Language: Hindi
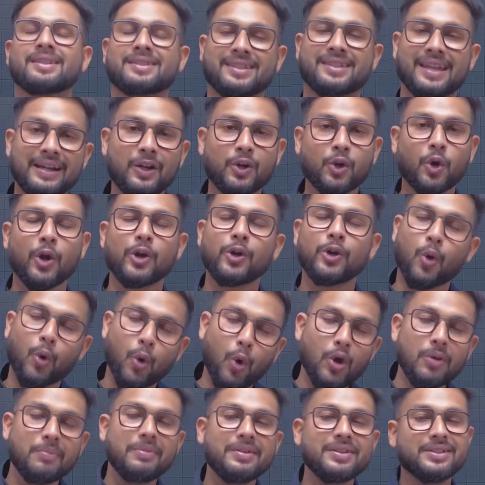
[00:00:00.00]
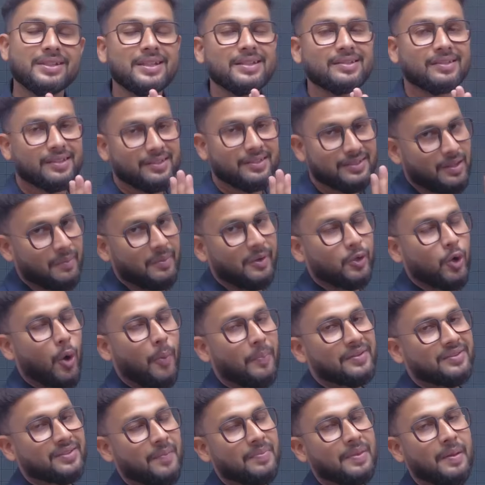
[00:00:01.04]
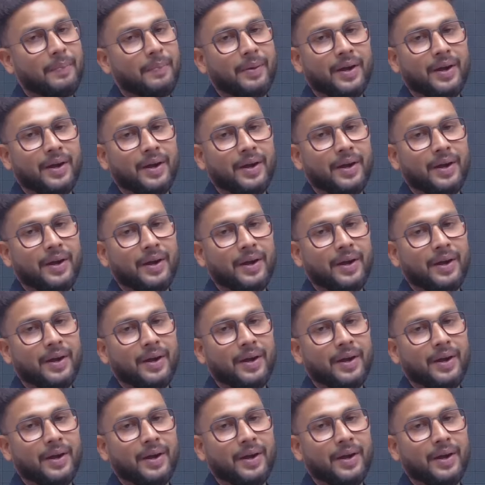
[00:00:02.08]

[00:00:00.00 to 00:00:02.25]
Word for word: सेंट्रॉइड हो कोई भी चीज़ सभी टॉपिक्स हमने